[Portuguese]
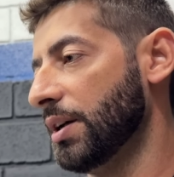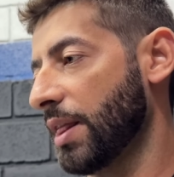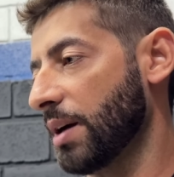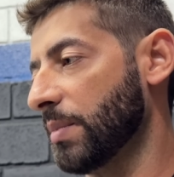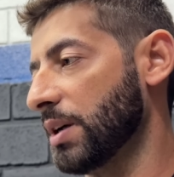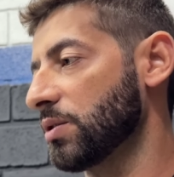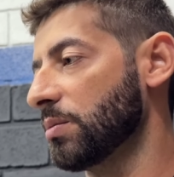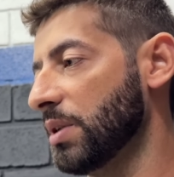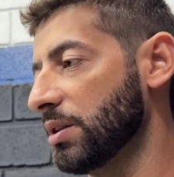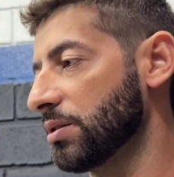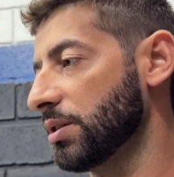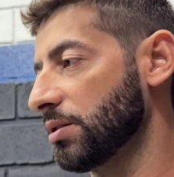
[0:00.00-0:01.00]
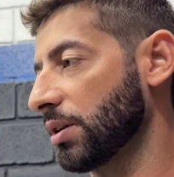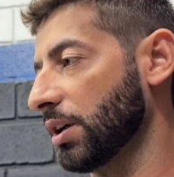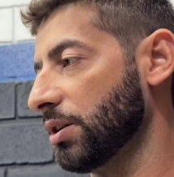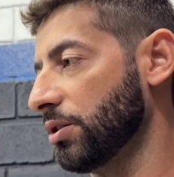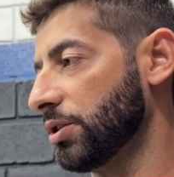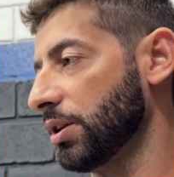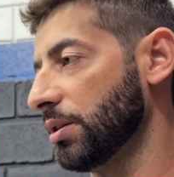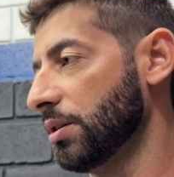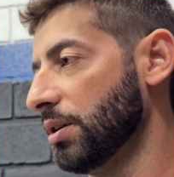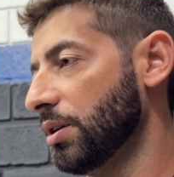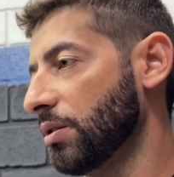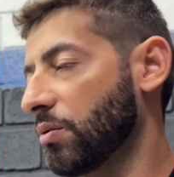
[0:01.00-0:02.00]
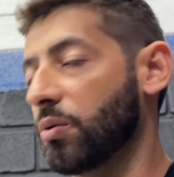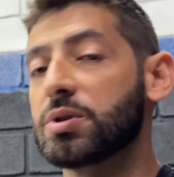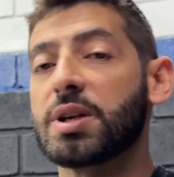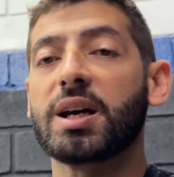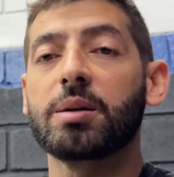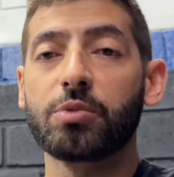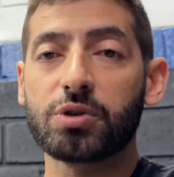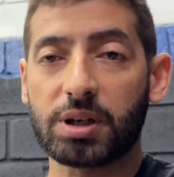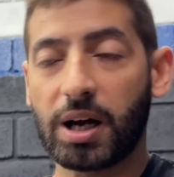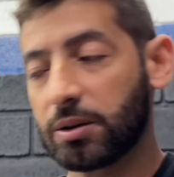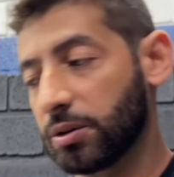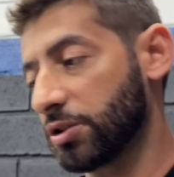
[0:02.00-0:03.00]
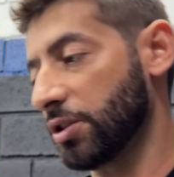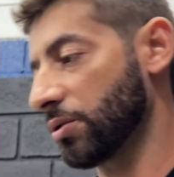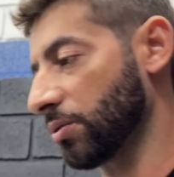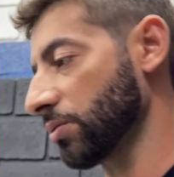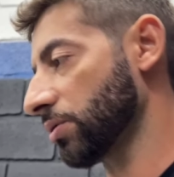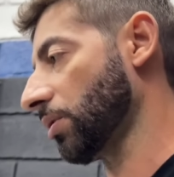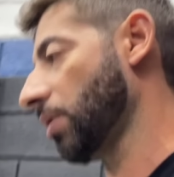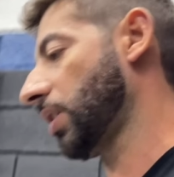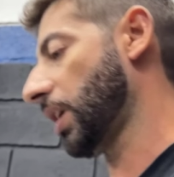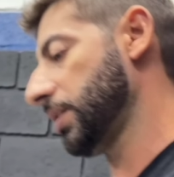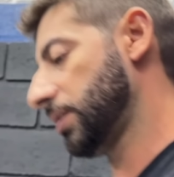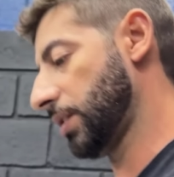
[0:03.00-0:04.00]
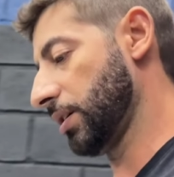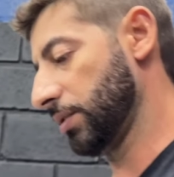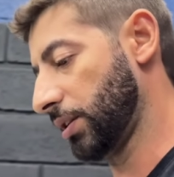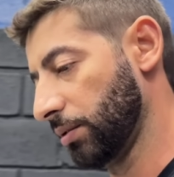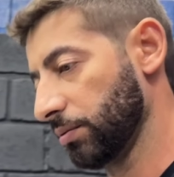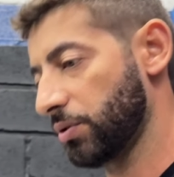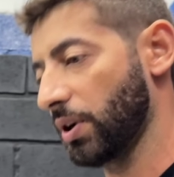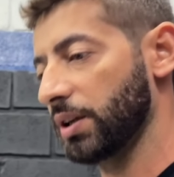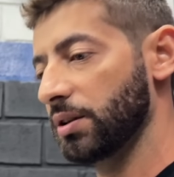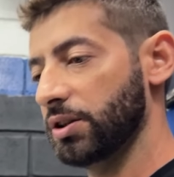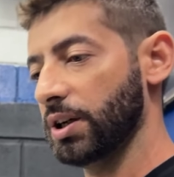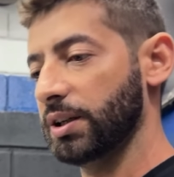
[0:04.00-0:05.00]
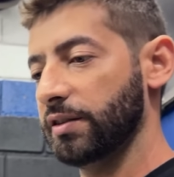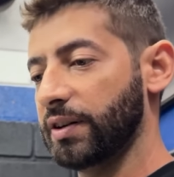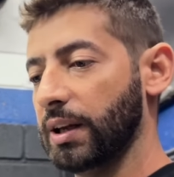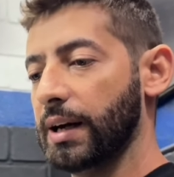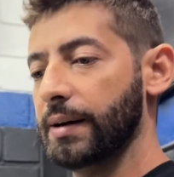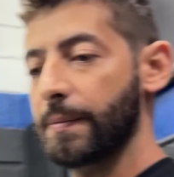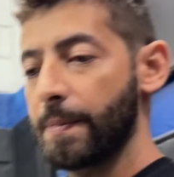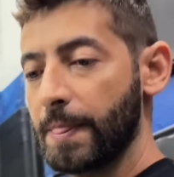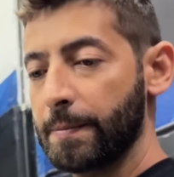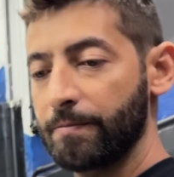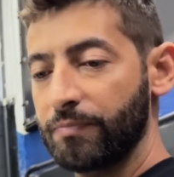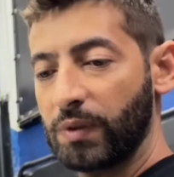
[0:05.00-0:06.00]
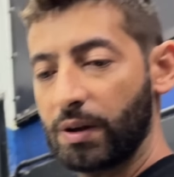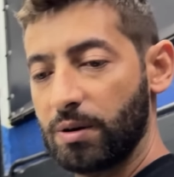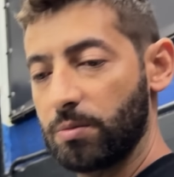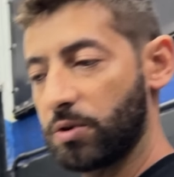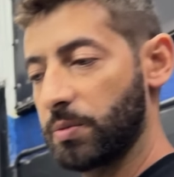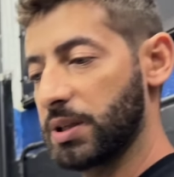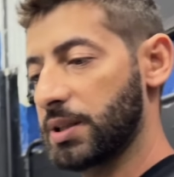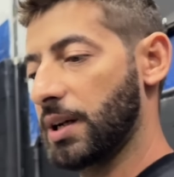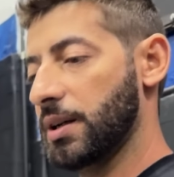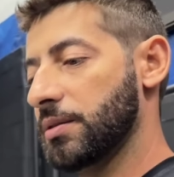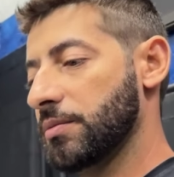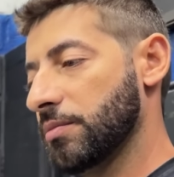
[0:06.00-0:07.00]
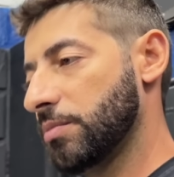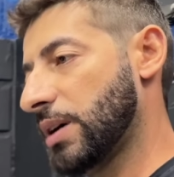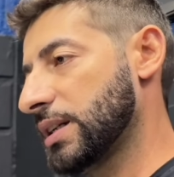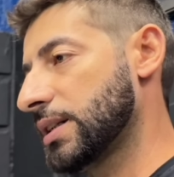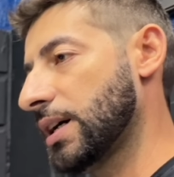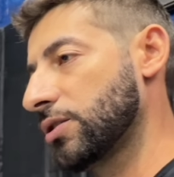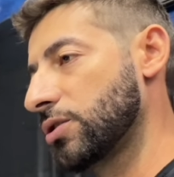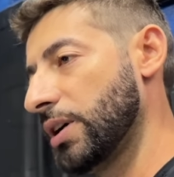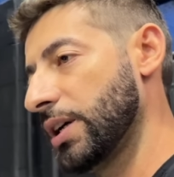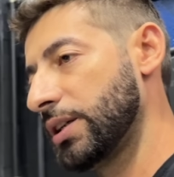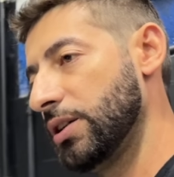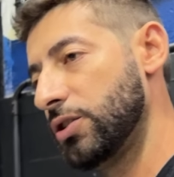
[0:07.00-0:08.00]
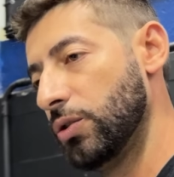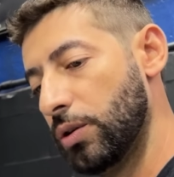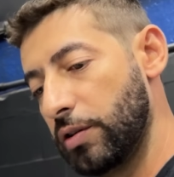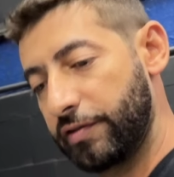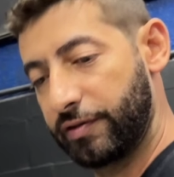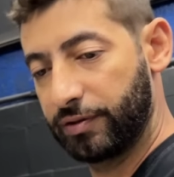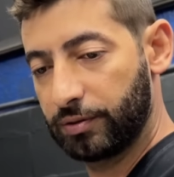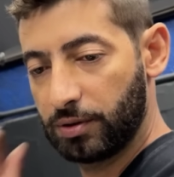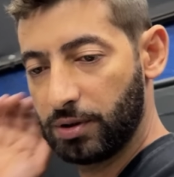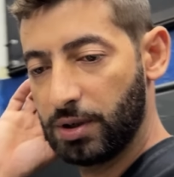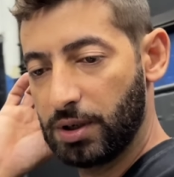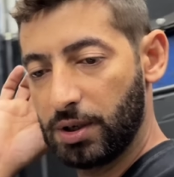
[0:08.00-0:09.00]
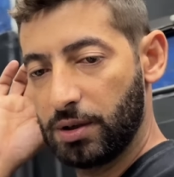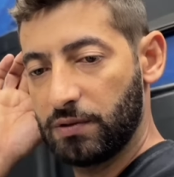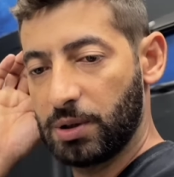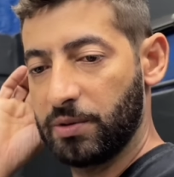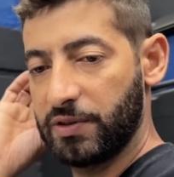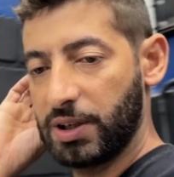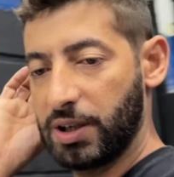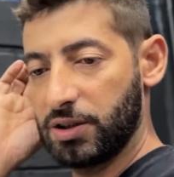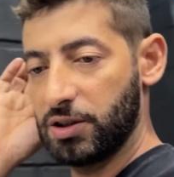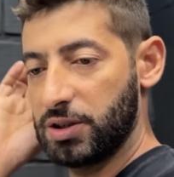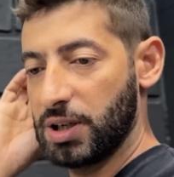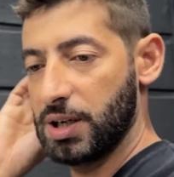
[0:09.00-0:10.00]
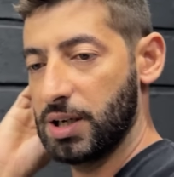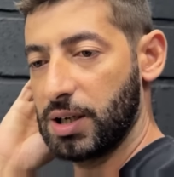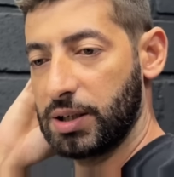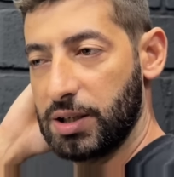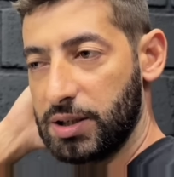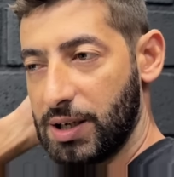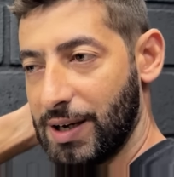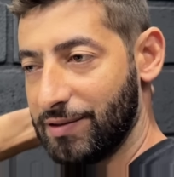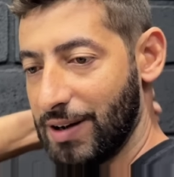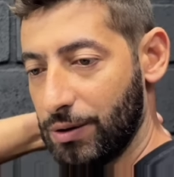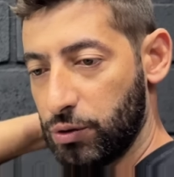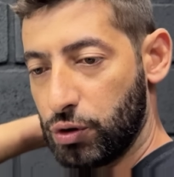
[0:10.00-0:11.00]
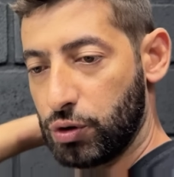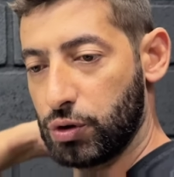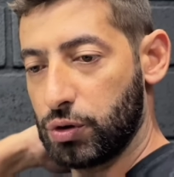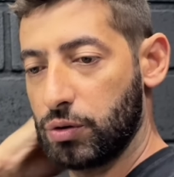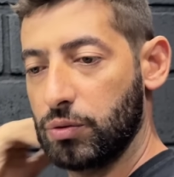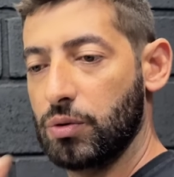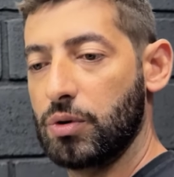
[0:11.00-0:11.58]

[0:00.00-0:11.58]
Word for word: é mais ou menos isso que a gente consegue buscar quando a gente constrói o carro inteiro. Então, isso aí, chega de falar. Vamos começar a passar a joia aqui de novo. Vamos ver o que a gente arranca aqui de cavalos do